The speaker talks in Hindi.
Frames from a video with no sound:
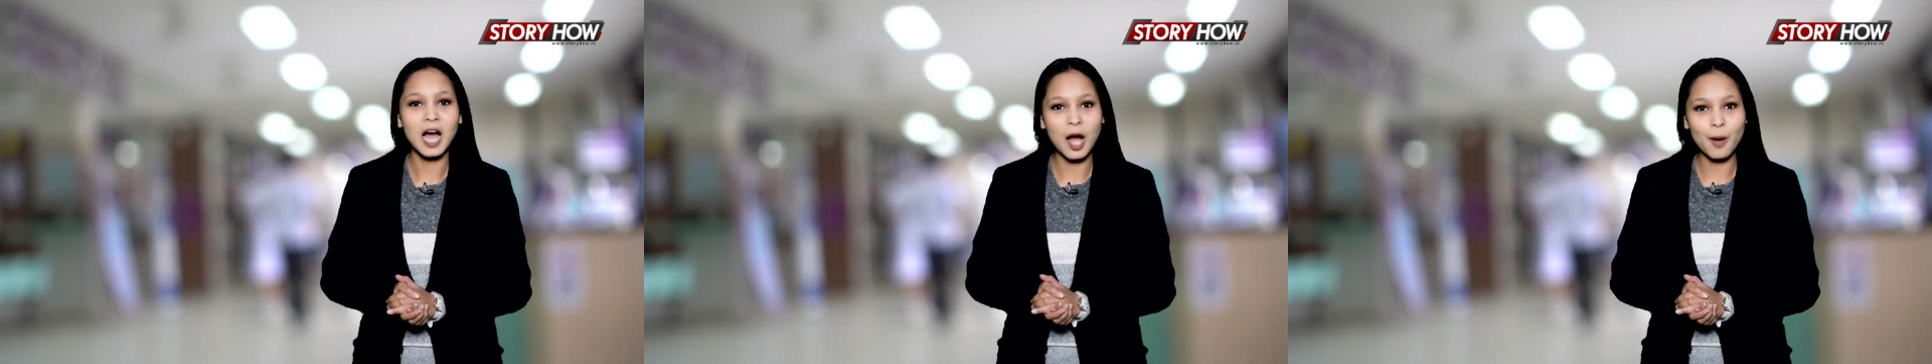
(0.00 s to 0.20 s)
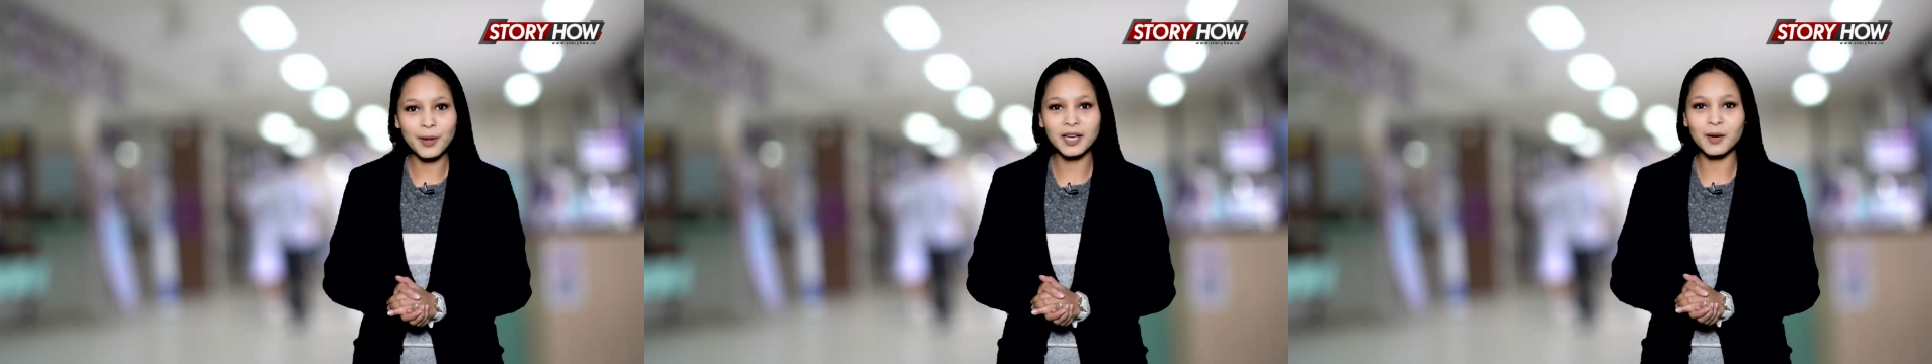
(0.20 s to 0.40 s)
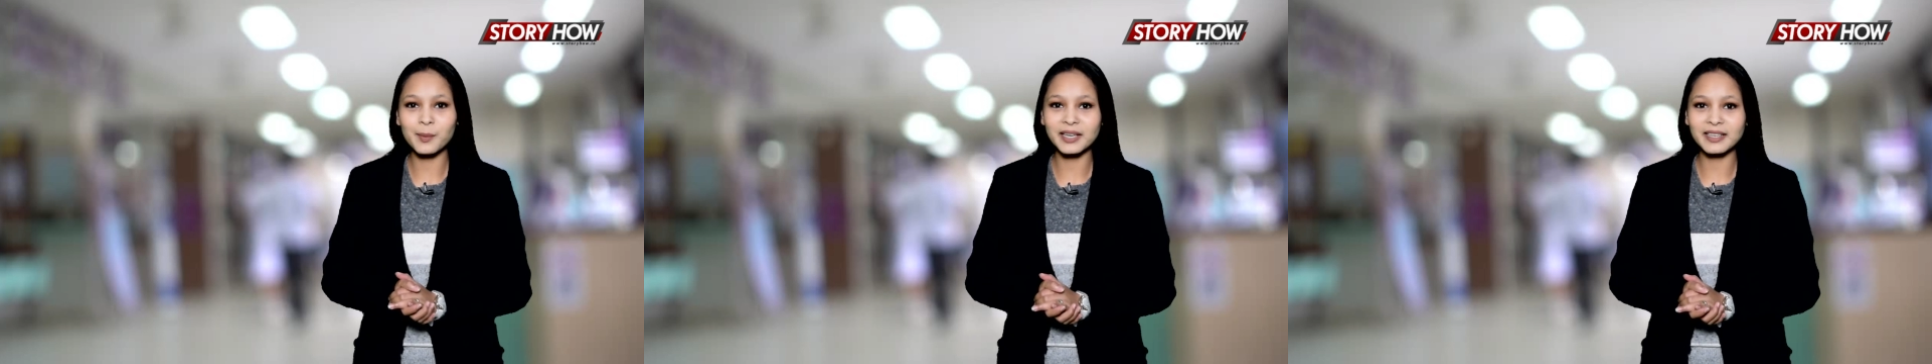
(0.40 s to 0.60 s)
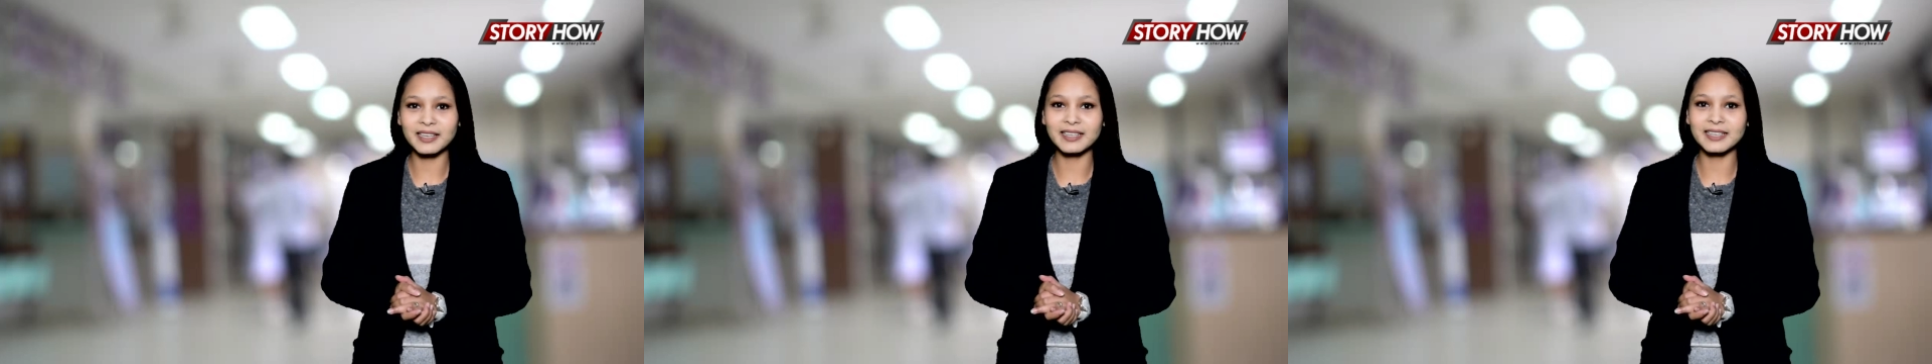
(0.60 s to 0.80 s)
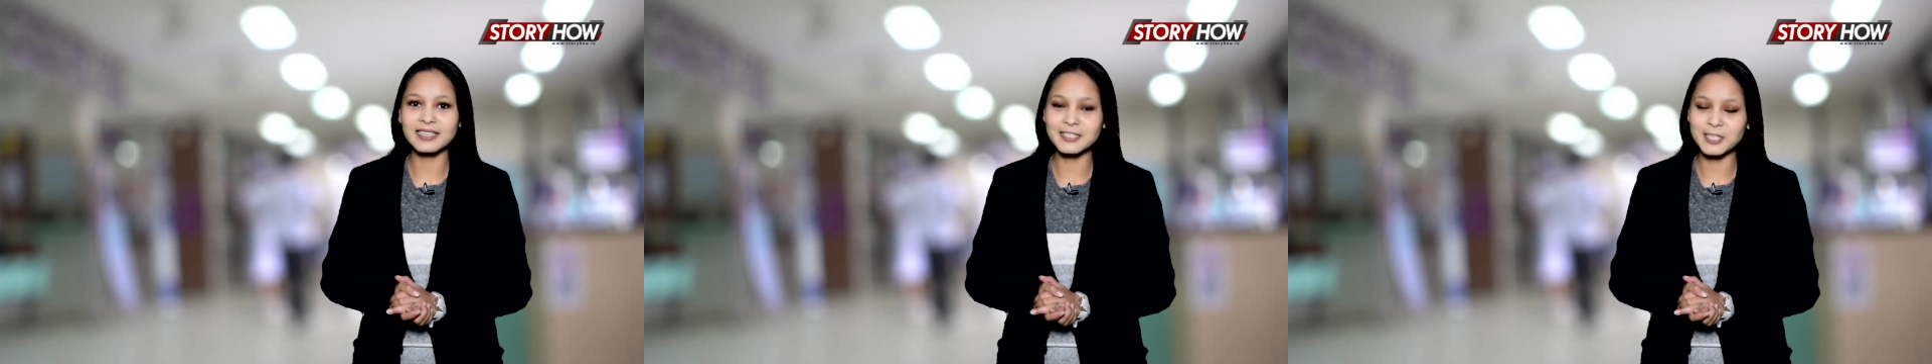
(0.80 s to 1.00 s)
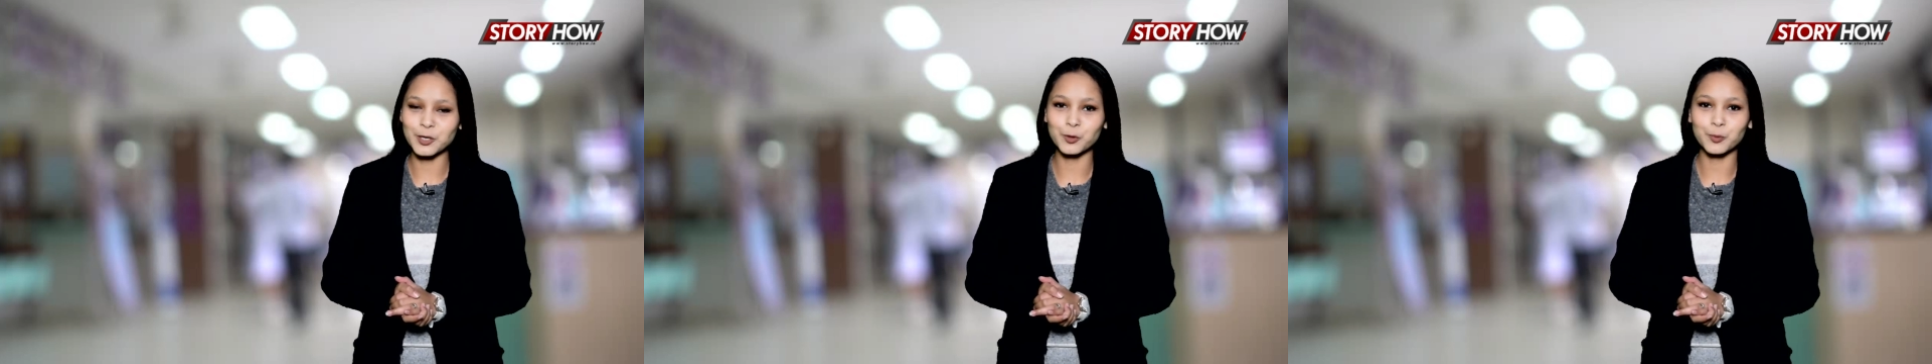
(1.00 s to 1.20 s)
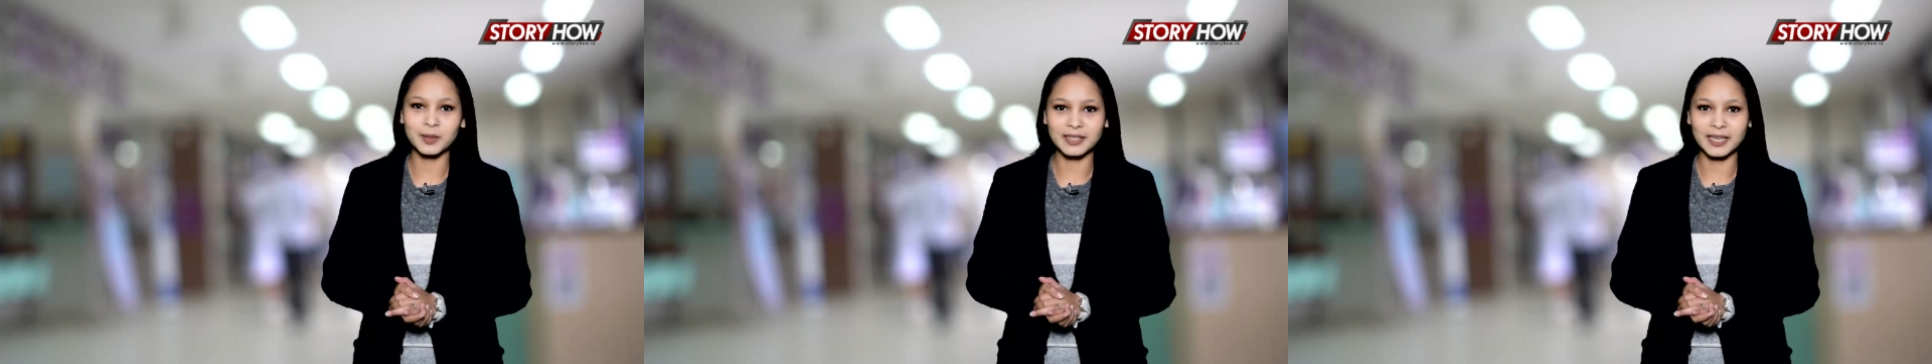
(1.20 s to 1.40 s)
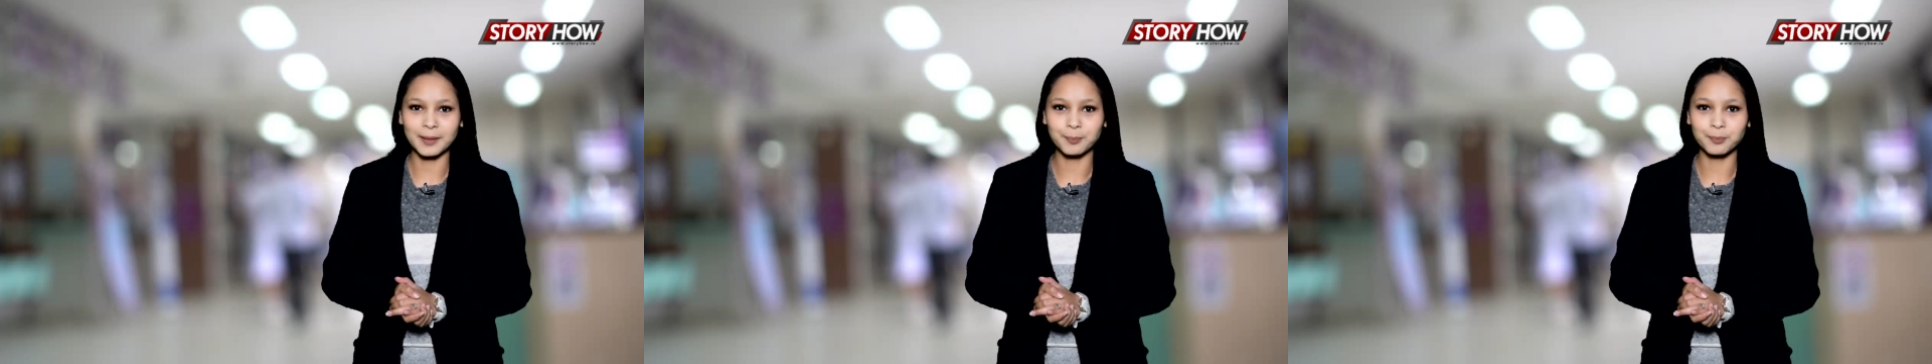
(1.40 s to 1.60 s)
हमें कमेंट करके ज़रूर
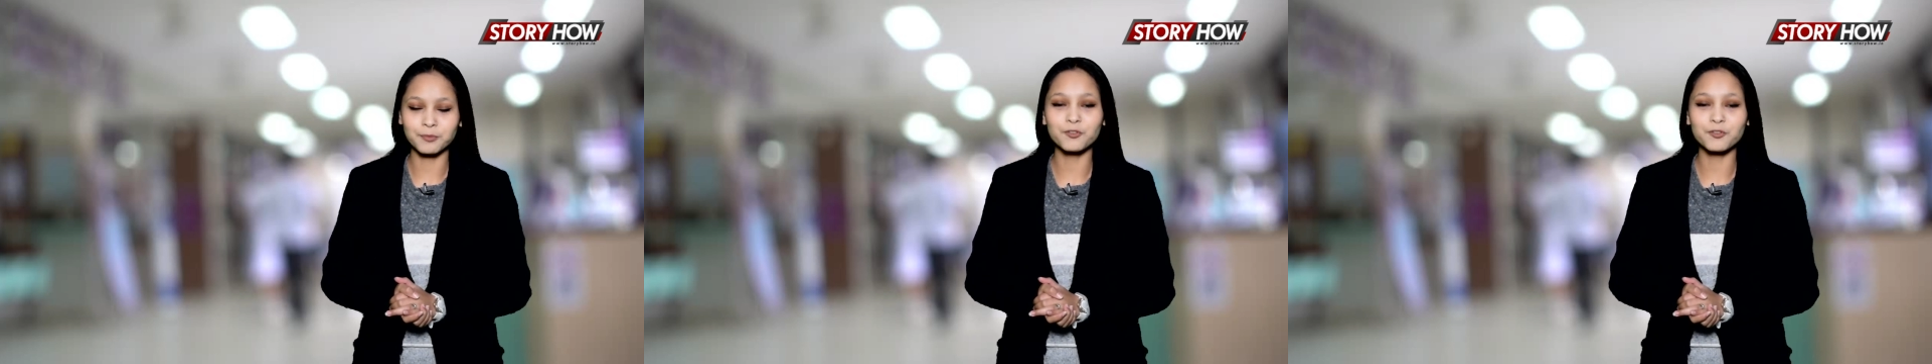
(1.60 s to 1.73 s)
बताएं